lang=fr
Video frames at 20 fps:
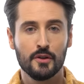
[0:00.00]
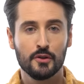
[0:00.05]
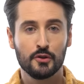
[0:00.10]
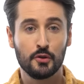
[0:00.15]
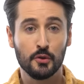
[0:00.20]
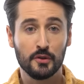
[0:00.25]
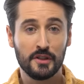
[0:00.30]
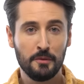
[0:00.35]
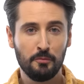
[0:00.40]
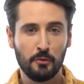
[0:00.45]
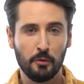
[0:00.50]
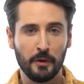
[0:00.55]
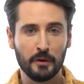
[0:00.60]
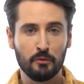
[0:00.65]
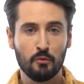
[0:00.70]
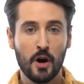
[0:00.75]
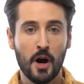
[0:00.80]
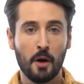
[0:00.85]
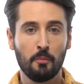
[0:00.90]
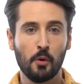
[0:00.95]
Ce type de
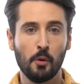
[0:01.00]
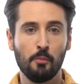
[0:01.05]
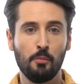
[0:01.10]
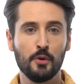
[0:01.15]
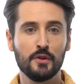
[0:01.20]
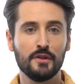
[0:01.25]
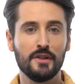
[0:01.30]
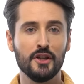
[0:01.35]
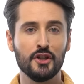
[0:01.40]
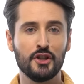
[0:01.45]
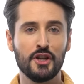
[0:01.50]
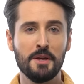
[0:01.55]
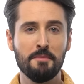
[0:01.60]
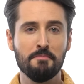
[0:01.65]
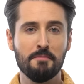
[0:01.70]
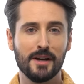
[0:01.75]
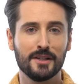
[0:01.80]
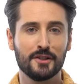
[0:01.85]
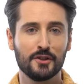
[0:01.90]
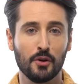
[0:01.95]
baignoire propose des jets
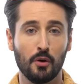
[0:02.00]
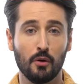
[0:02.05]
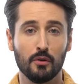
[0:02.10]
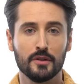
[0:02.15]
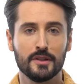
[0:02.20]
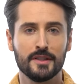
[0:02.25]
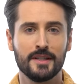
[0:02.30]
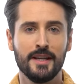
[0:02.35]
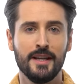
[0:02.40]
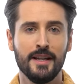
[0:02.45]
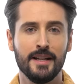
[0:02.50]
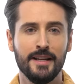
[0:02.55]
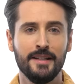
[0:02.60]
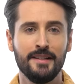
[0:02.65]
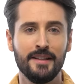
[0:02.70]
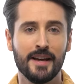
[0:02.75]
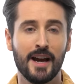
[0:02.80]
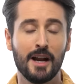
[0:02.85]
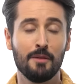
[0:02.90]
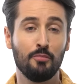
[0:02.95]
massants, c'est
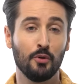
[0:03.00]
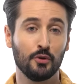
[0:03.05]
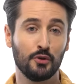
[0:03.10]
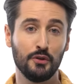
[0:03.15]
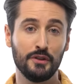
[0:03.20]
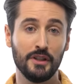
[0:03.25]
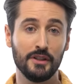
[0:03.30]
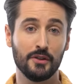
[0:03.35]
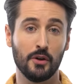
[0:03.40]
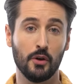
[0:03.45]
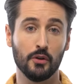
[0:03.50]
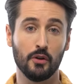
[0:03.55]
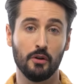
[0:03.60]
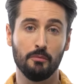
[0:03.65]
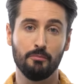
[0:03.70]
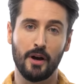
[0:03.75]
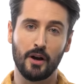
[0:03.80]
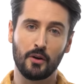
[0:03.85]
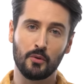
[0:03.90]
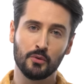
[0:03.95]
l'idéal pour se détendre.
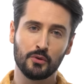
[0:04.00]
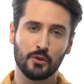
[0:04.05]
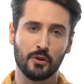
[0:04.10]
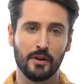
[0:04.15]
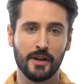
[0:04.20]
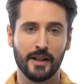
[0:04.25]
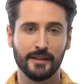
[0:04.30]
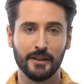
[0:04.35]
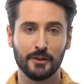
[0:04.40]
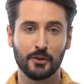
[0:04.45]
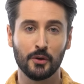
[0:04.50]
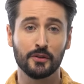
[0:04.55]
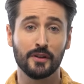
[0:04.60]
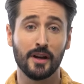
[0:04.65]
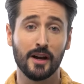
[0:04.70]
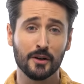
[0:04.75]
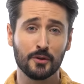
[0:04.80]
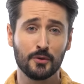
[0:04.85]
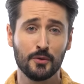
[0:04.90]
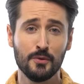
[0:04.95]
Par contre, la détente
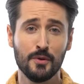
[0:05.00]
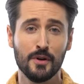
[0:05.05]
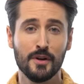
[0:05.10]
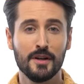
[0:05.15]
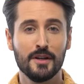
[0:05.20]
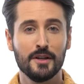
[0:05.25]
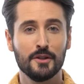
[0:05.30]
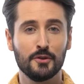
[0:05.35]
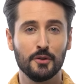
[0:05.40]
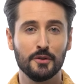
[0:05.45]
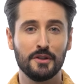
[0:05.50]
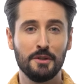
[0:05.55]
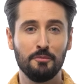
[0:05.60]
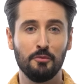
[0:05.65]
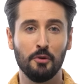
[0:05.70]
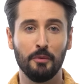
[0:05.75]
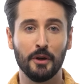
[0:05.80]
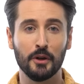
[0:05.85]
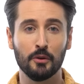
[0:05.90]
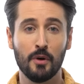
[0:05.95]
a un coût, ce type
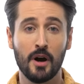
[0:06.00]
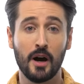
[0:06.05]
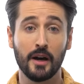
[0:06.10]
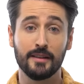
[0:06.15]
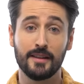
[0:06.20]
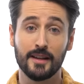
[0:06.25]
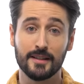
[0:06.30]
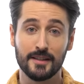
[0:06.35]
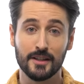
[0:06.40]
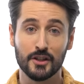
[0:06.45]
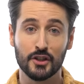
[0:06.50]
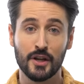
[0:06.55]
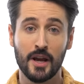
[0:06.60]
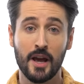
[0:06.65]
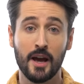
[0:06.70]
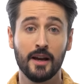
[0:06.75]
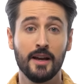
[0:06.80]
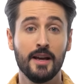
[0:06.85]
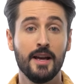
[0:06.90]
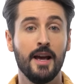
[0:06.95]
de baignoire est assez
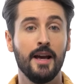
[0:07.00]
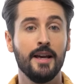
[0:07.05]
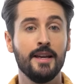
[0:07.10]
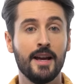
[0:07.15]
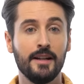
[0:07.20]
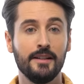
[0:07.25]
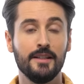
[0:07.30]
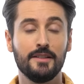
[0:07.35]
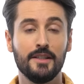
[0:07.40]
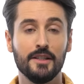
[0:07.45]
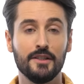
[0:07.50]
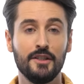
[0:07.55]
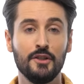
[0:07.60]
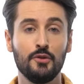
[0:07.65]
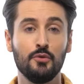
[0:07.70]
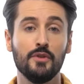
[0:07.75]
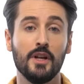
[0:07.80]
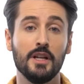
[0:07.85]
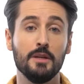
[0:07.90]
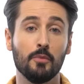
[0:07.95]
cher et elle
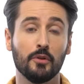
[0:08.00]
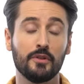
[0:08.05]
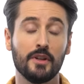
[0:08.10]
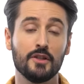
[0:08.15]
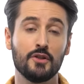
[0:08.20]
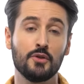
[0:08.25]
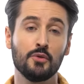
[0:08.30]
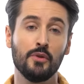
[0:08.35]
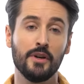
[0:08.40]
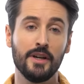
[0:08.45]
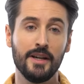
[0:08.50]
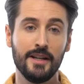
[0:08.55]
nécessite une alimentation